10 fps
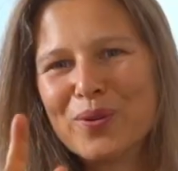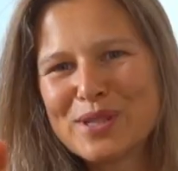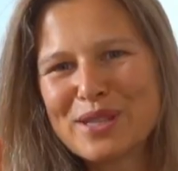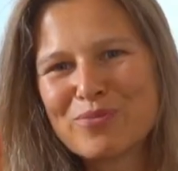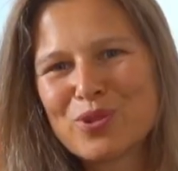
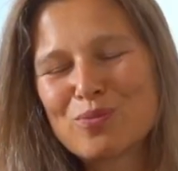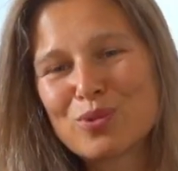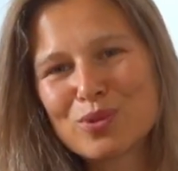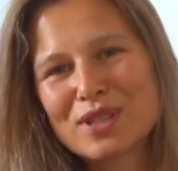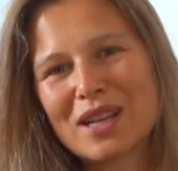Und
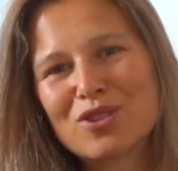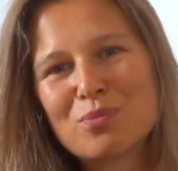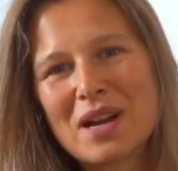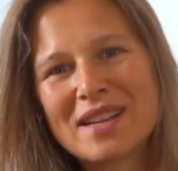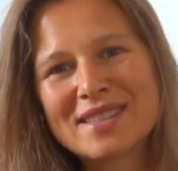Immunbooster
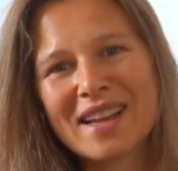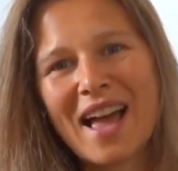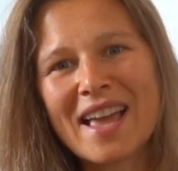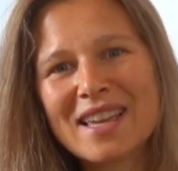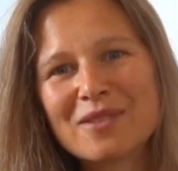Nummer
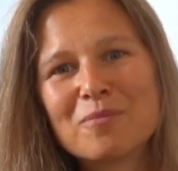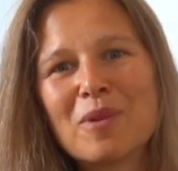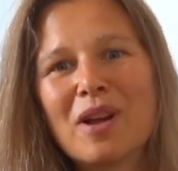3,